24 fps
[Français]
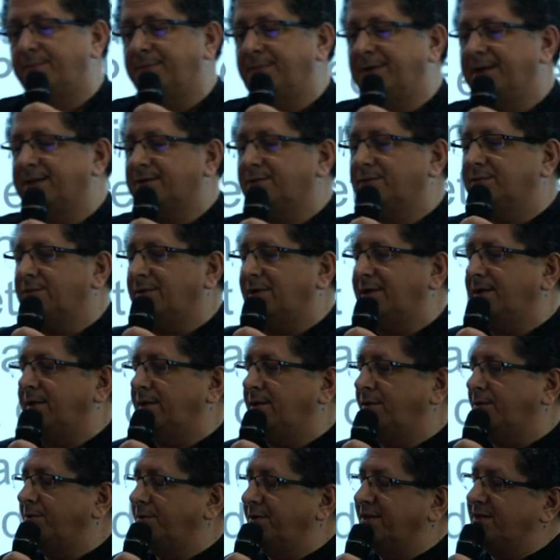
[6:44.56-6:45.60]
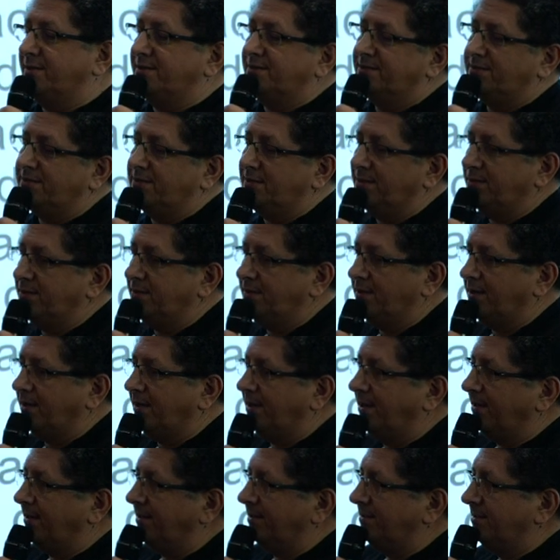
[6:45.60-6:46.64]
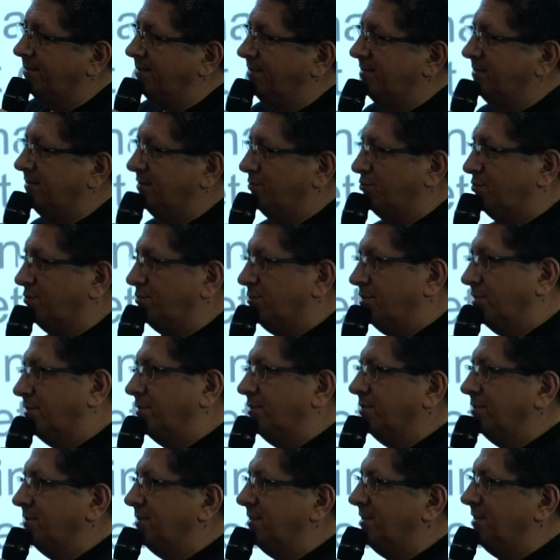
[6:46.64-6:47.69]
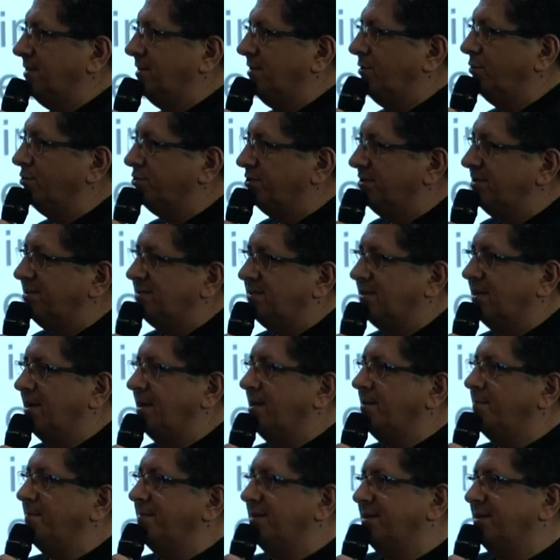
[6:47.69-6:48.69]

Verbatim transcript: mettre en accès à des étudiants des logiciels